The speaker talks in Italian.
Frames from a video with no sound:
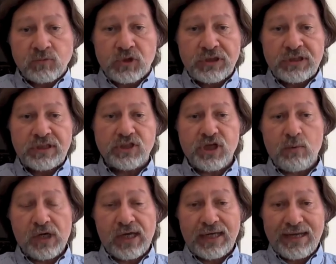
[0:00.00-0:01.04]
Quindi
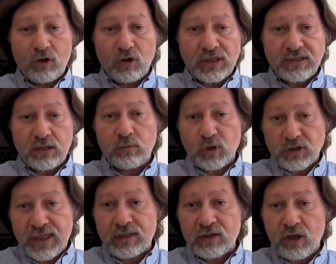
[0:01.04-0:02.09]
diciamo che il lavoro che stanno
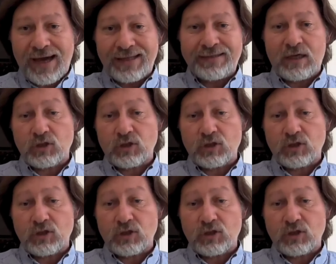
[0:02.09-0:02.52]
portando avanti